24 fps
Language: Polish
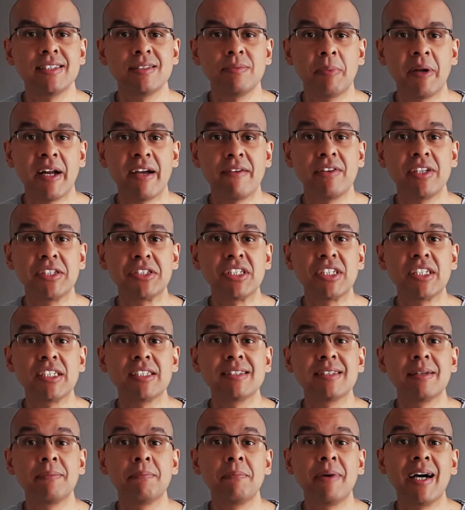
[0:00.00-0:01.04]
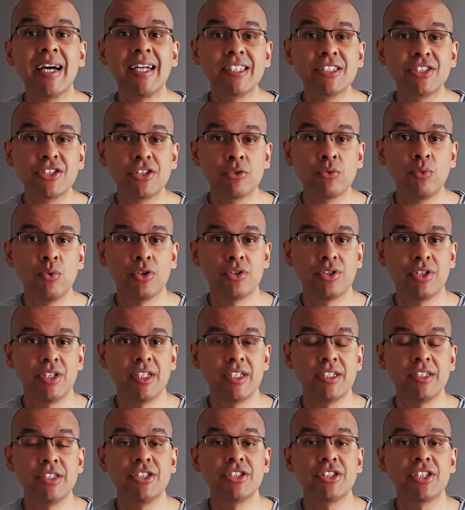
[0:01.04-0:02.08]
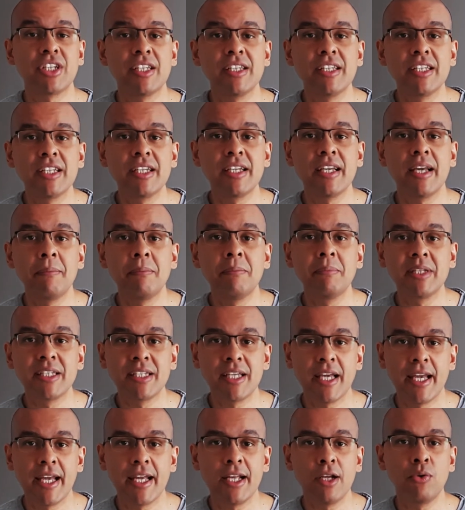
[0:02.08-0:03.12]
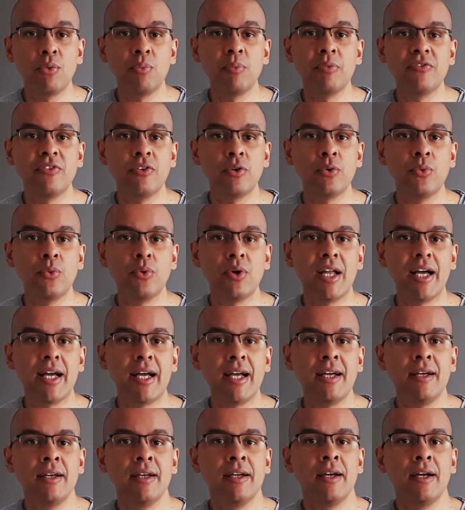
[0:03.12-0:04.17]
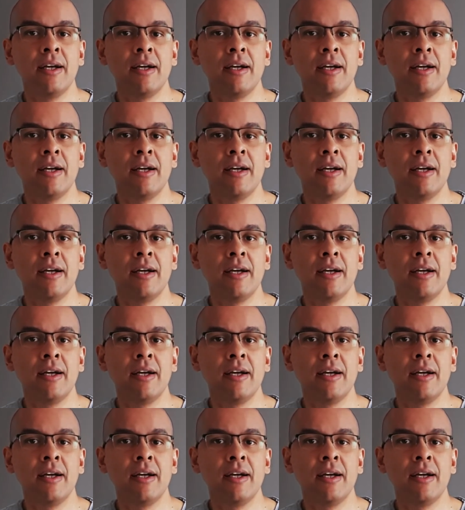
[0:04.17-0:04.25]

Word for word: sprawia, że jestem bardziej głodny niż kiedy jem mniej lub w ogóle